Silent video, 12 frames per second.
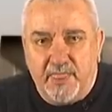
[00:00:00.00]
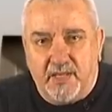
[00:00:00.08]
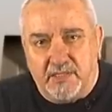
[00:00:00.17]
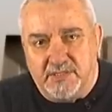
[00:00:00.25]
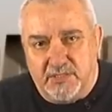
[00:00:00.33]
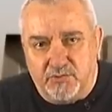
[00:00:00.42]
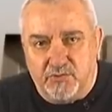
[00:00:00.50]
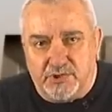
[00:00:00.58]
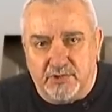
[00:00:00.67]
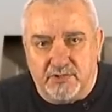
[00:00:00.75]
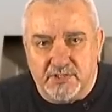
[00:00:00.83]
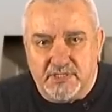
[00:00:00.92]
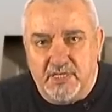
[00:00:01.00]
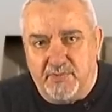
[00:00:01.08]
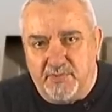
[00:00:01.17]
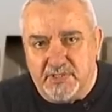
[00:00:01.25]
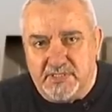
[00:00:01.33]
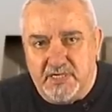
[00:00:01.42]
от тетушек до
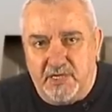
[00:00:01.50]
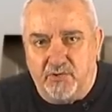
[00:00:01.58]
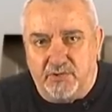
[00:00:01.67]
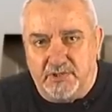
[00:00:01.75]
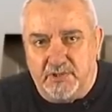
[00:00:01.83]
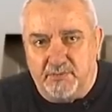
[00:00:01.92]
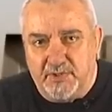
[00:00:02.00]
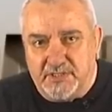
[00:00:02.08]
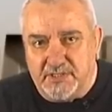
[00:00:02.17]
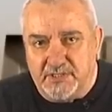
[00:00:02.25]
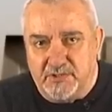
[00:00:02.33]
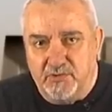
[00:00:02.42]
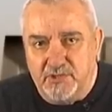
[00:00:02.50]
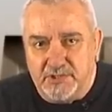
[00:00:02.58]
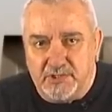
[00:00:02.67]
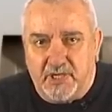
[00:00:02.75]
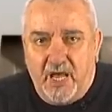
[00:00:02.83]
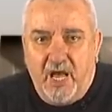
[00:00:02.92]
снайперской охоты на
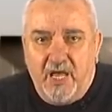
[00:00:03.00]
протестующих,